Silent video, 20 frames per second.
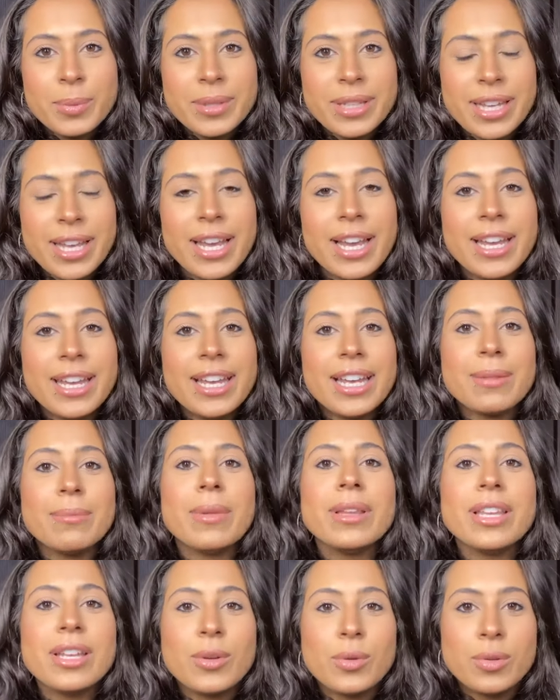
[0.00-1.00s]
بتاعي
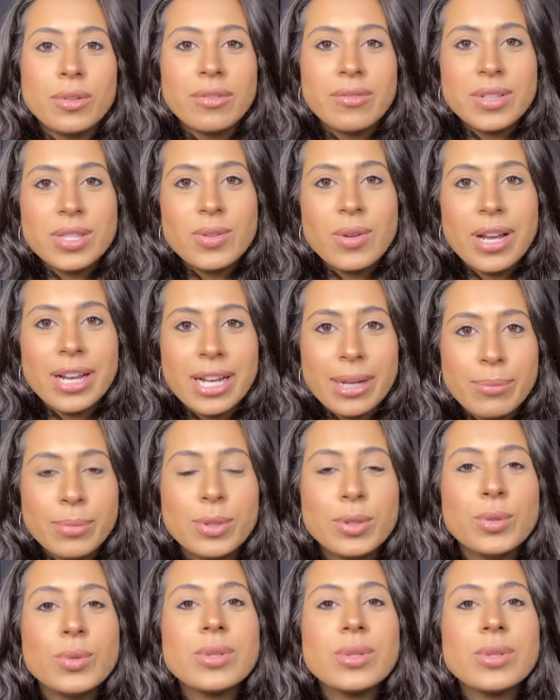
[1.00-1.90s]
اتمنى يكون الفيديو عجبكم